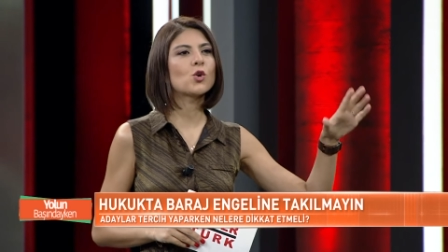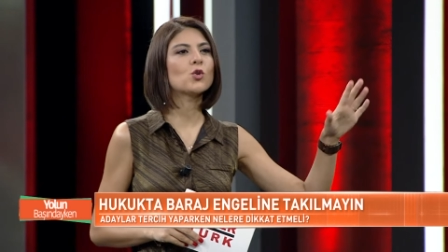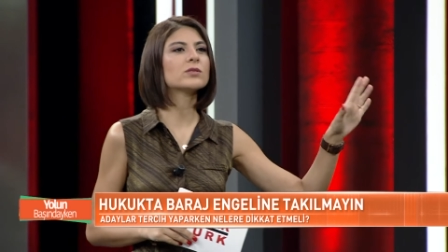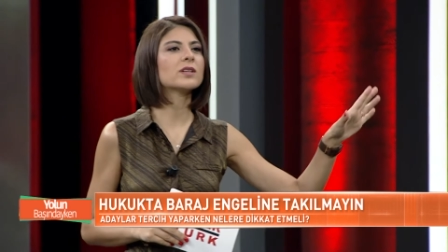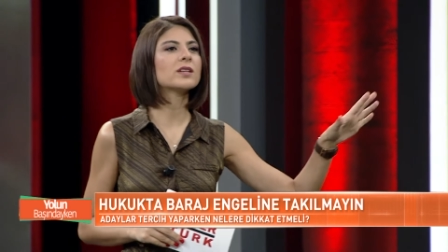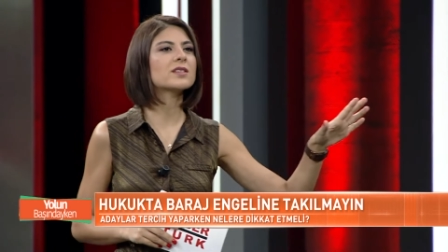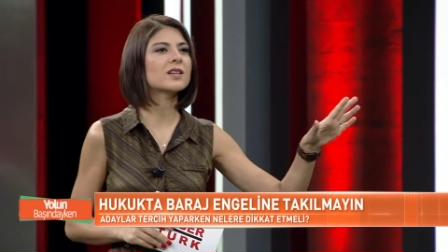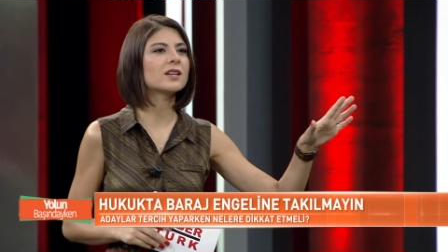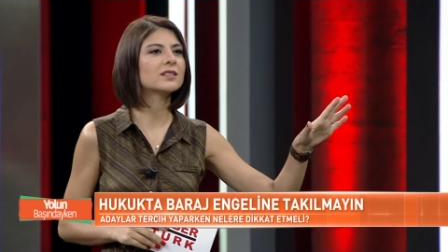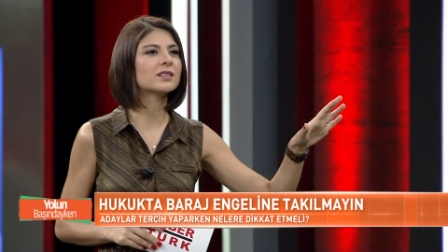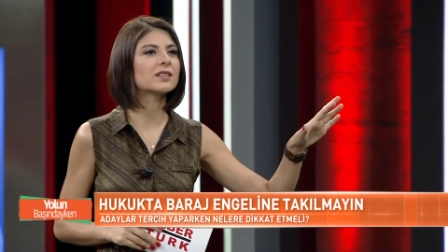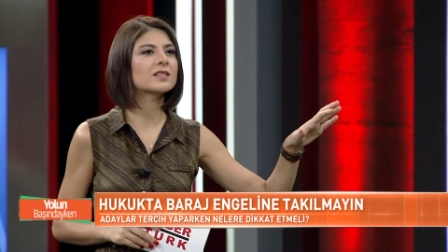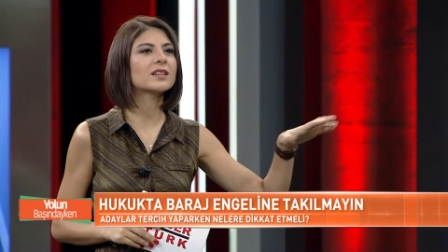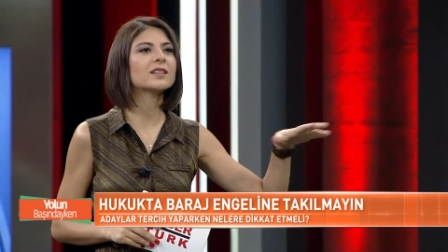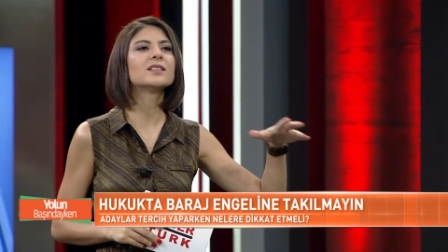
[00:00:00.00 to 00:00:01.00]

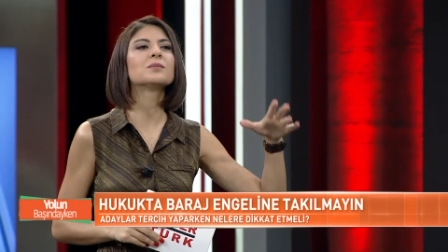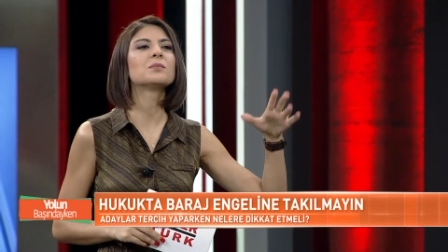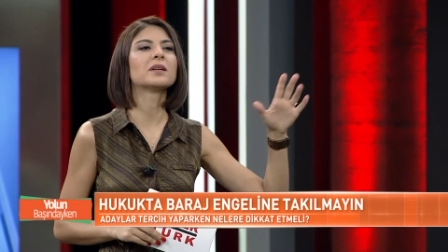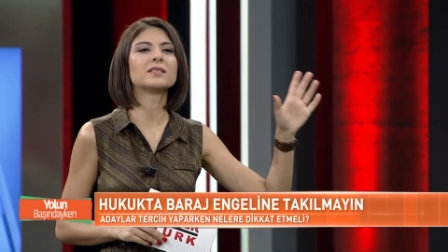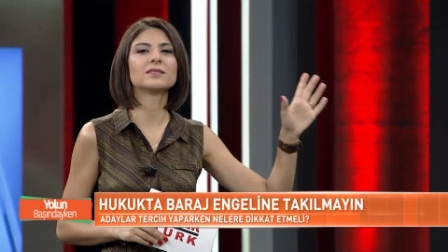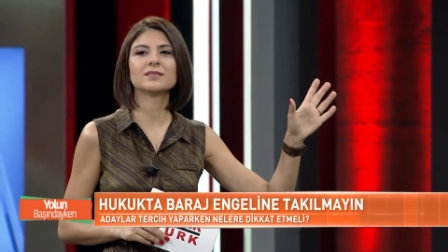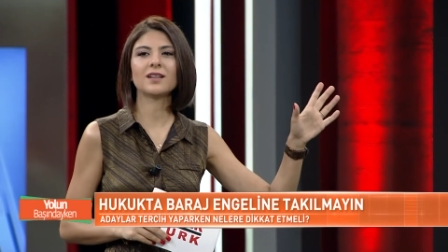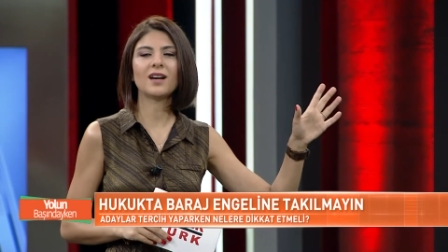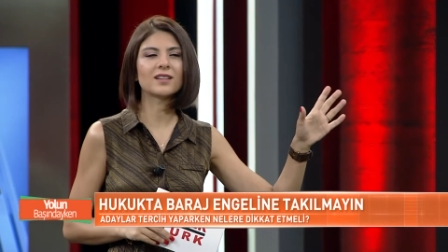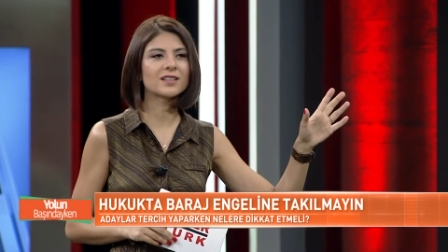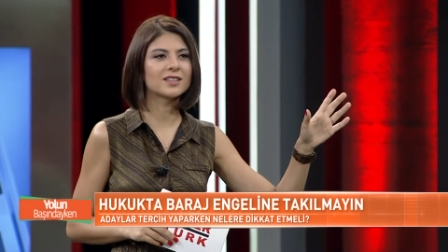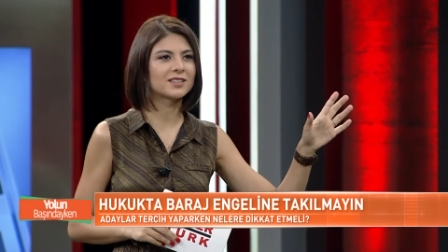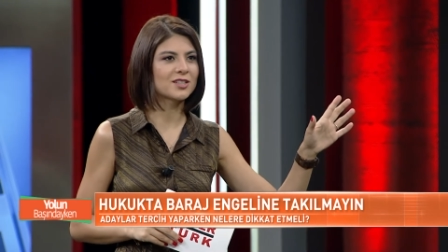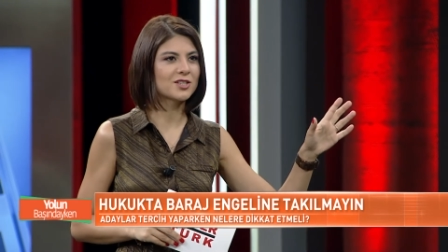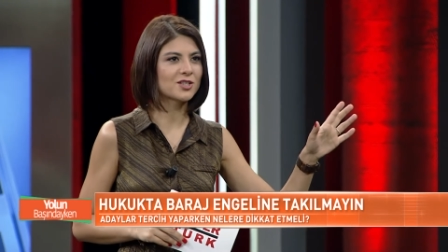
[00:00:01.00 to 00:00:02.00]
kontenjanlara takılmayın
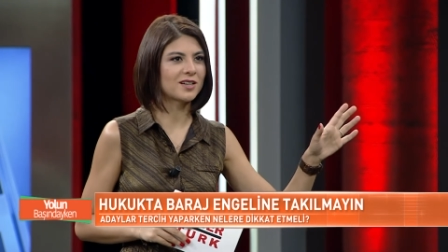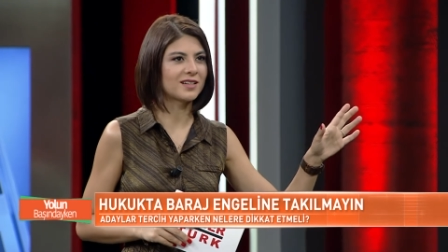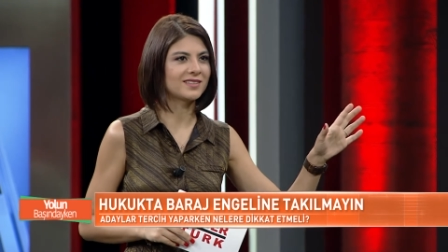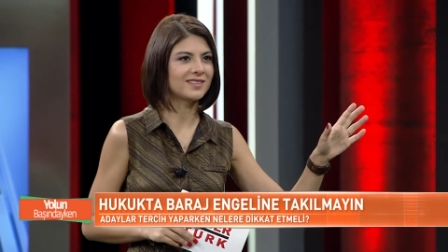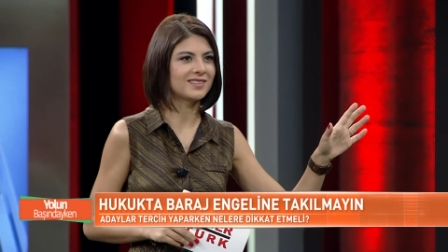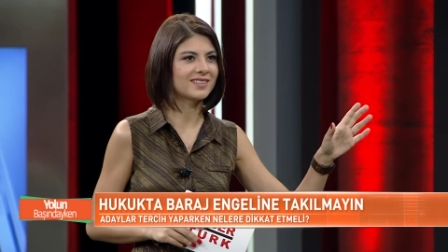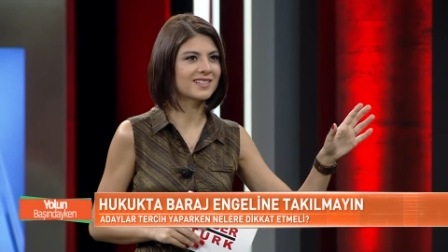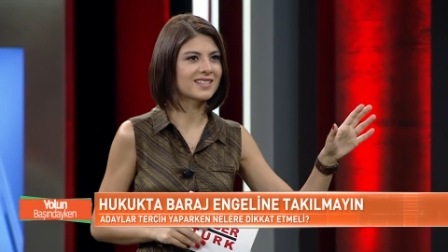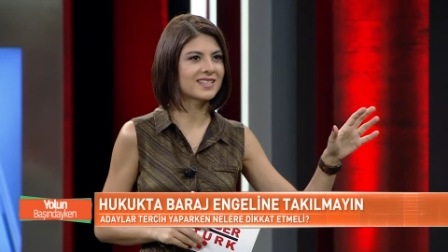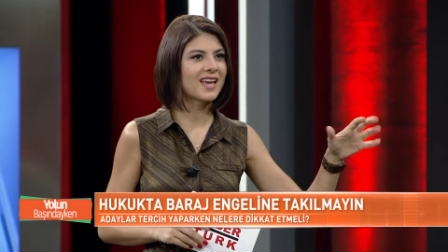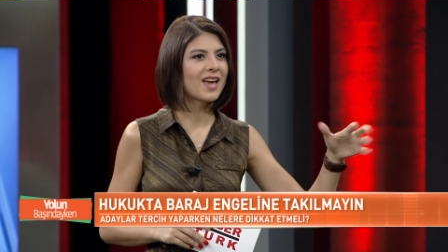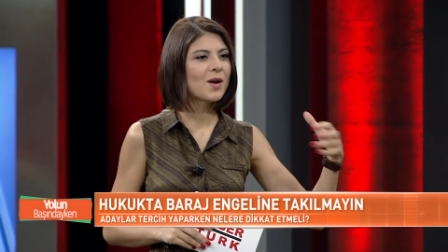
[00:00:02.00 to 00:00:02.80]
arkadaşlar dediniz.